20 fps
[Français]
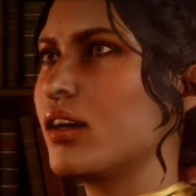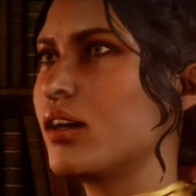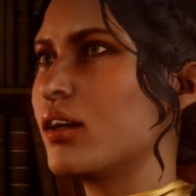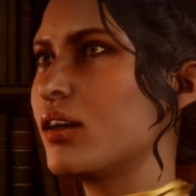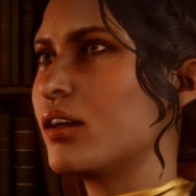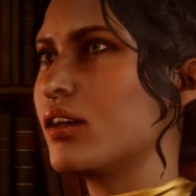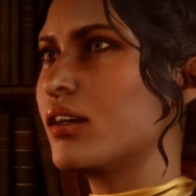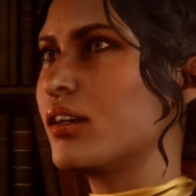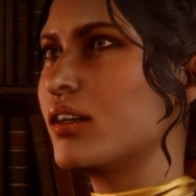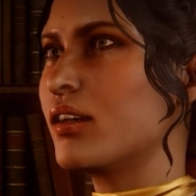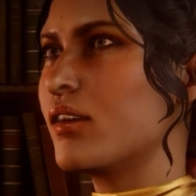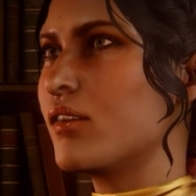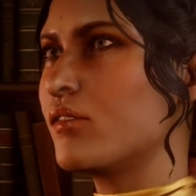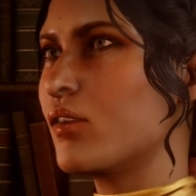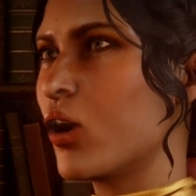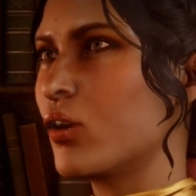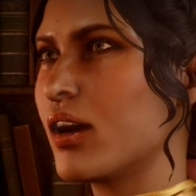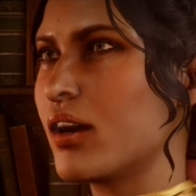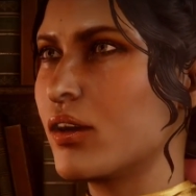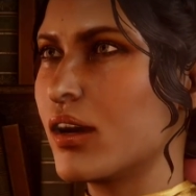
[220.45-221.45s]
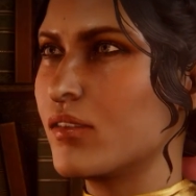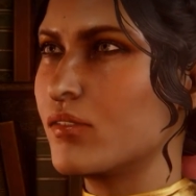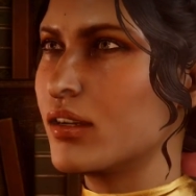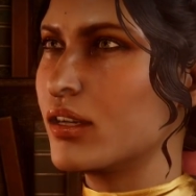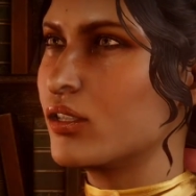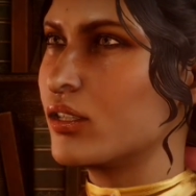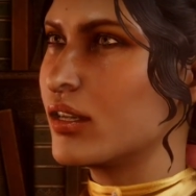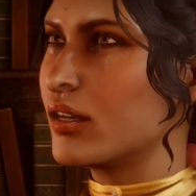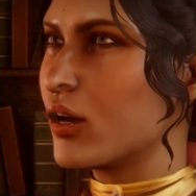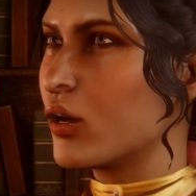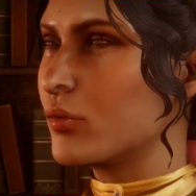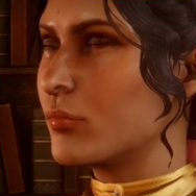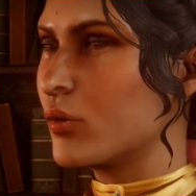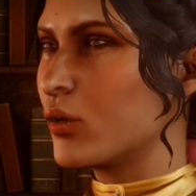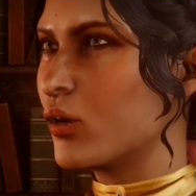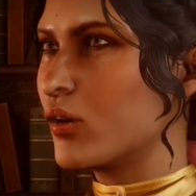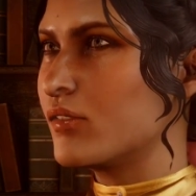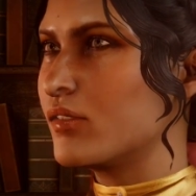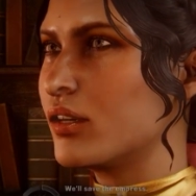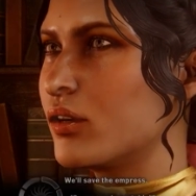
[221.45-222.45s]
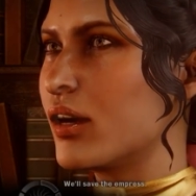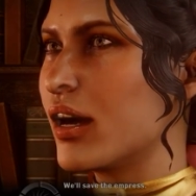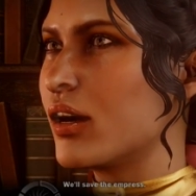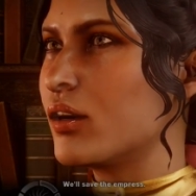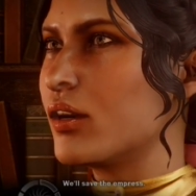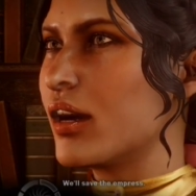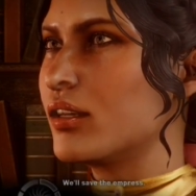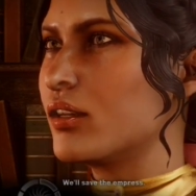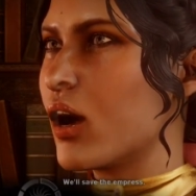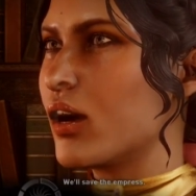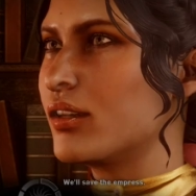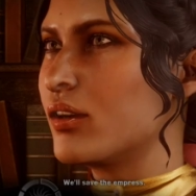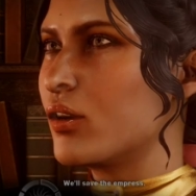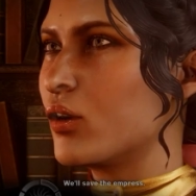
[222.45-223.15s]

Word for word: Il faut rester vigilant pour éviter le désastre.